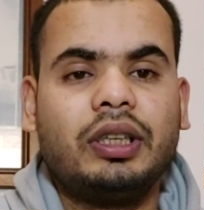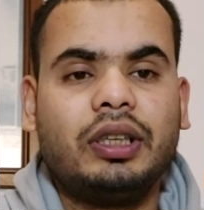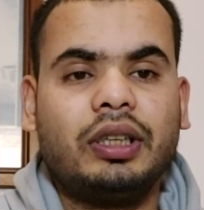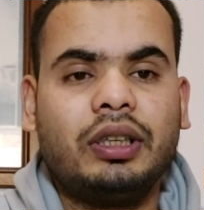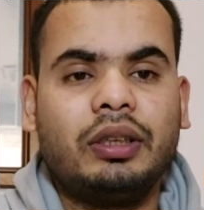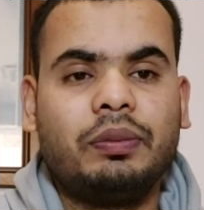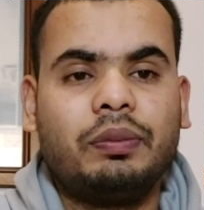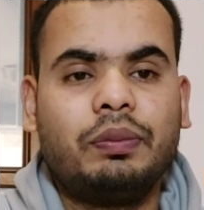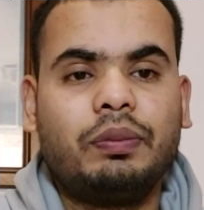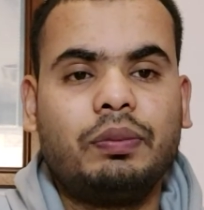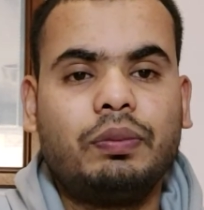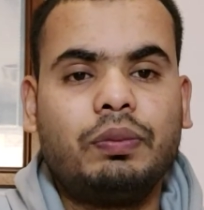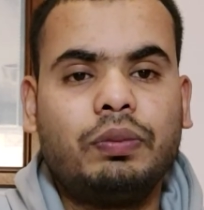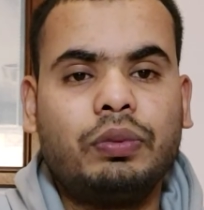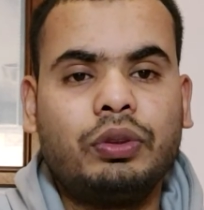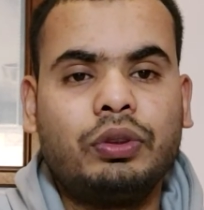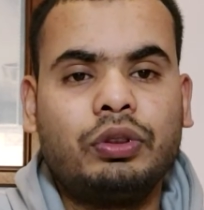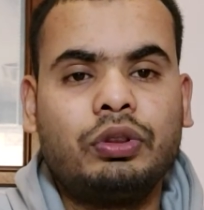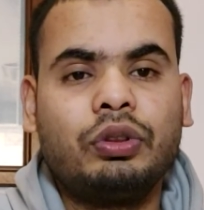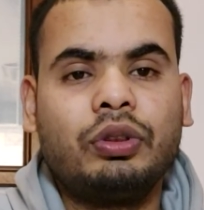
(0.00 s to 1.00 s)
অ্যান্ড
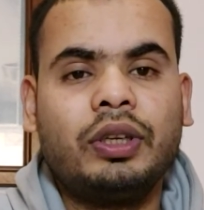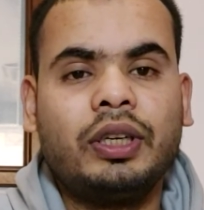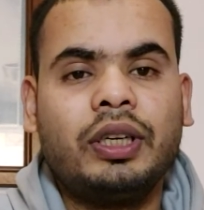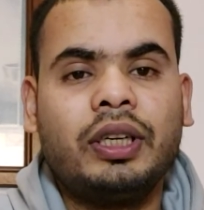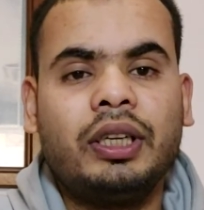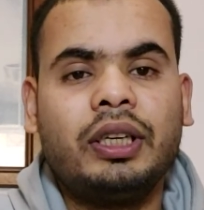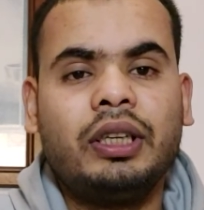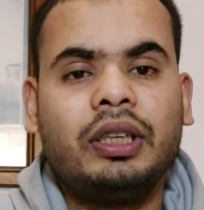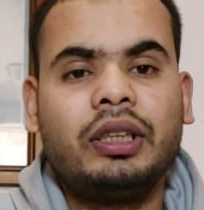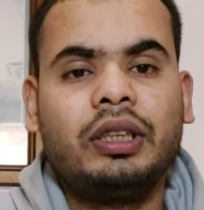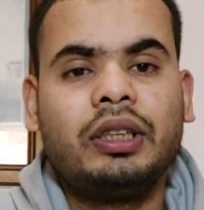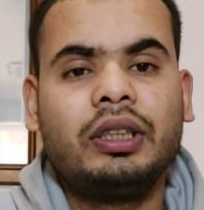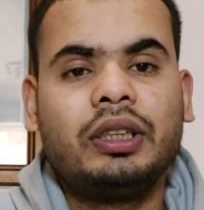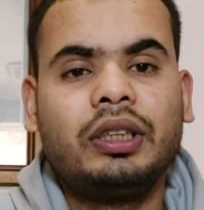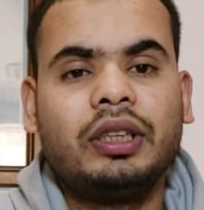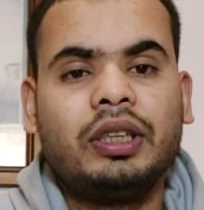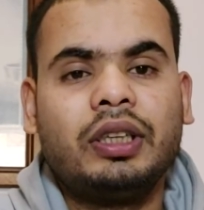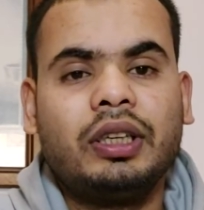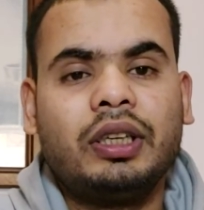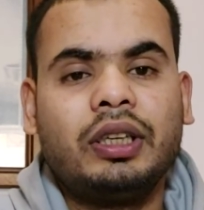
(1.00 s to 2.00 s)
পর্তুগালে
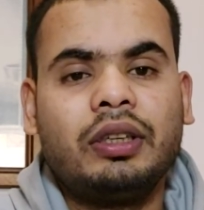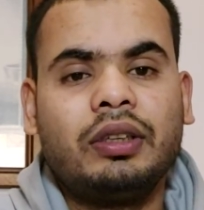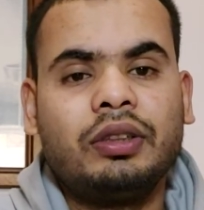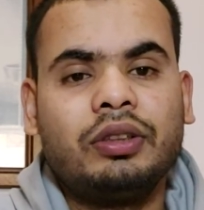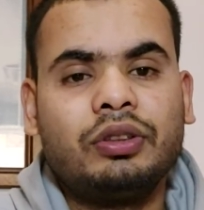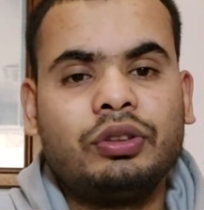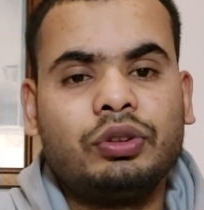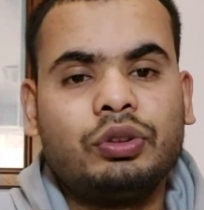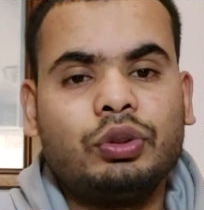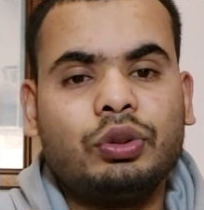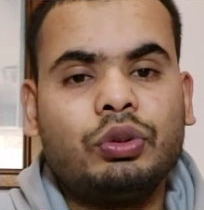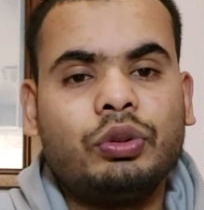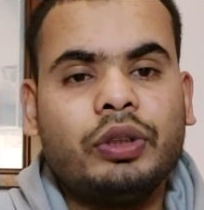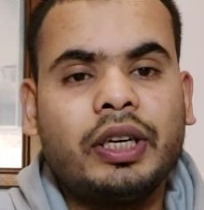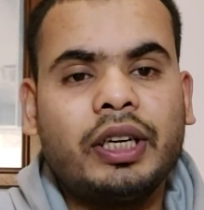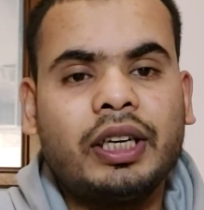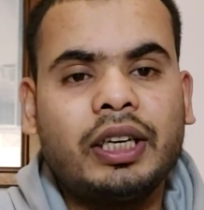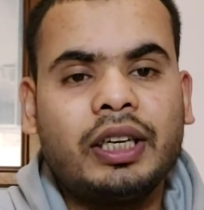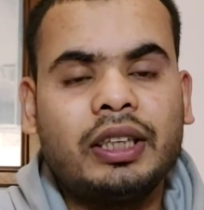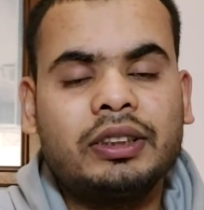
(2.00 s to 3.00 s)
শুধু
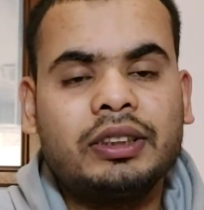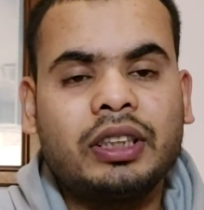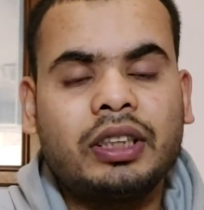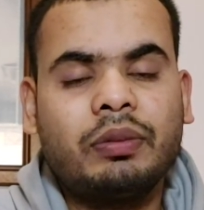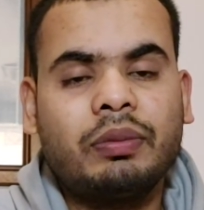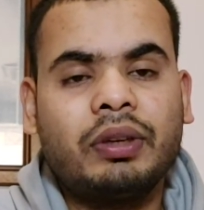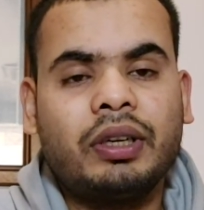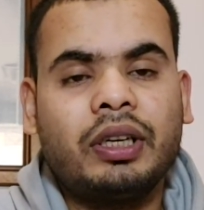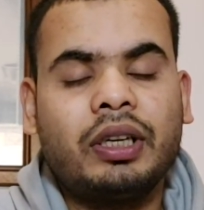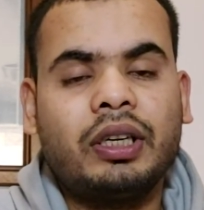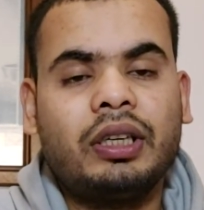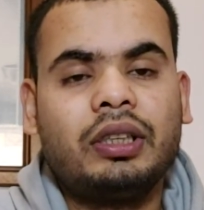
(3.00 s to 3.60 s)
এগ্রিকালচার বা